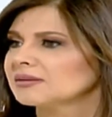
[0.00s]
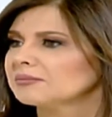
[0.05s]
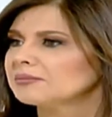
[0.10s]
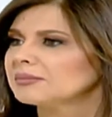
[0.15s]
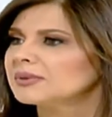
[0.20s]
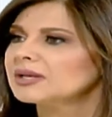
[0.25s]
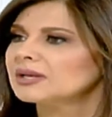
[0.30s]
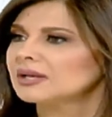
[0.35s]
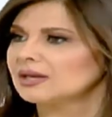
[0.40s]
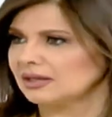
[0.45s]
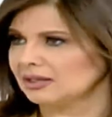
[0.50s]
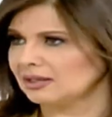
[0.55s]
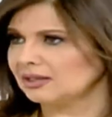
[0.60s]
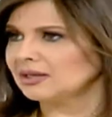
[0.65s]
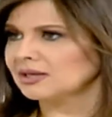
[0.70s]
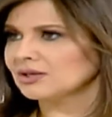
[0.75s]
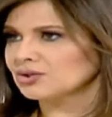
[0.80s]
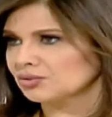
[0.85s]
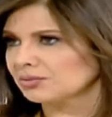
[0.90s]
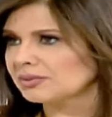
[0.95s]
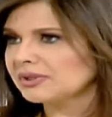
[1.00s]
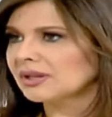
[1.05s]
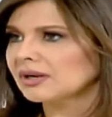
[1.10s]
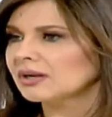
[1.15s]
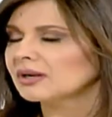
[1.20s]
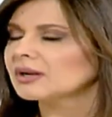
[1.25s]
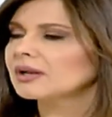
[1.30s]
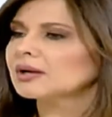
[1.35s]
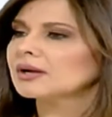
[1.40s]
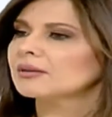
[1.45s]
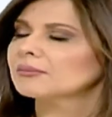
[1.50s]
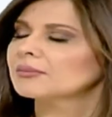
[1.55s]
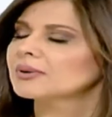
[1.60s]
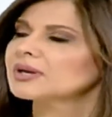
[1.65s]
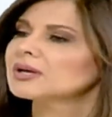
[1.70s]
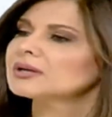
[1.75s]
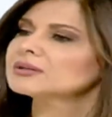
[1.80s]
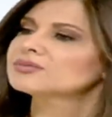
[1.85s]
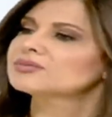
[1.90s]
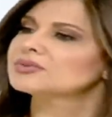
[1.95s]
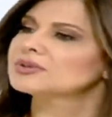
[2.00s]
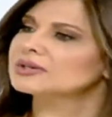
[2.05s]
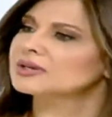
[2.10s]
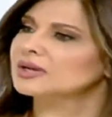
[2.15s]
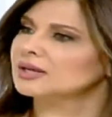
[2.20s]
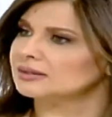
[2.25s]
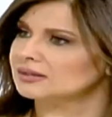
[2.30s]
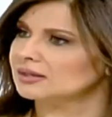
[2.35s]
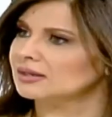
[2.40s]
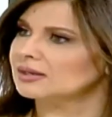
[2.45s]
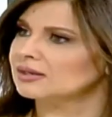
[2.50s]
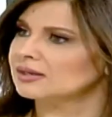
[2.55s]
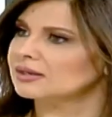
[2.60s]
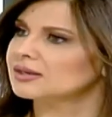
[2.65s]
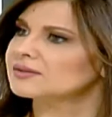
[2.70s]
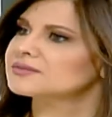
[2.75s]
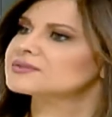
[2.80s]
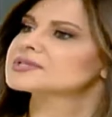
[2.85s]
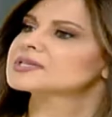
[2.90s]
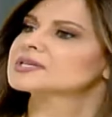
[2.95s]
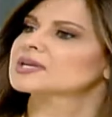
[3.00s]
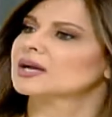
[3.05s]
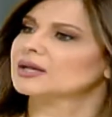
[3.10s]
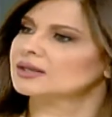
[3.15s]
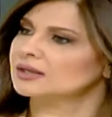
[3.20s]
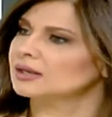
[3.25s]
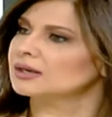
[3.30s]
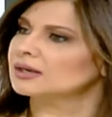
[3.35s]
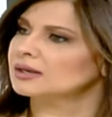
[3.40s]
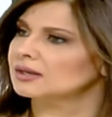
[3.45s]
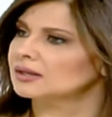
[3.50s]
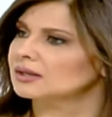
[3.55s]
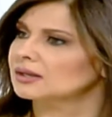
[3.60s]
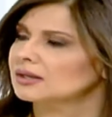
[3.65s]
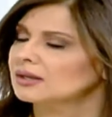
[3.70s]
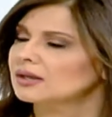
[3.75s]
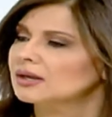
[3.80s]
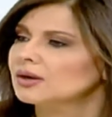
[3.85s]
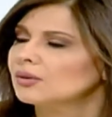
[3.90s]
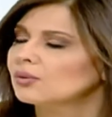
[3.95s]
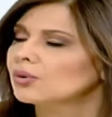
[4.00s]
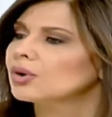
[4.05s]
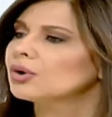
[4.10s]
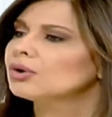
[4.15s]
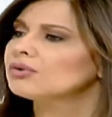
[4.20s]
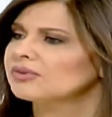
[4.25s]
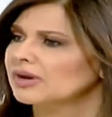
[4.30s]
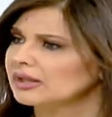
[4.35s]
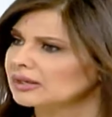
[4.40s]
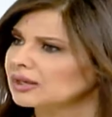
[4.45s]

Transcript: من العلاج ومن المرض في التقل النفسي على أكيد. وخوف على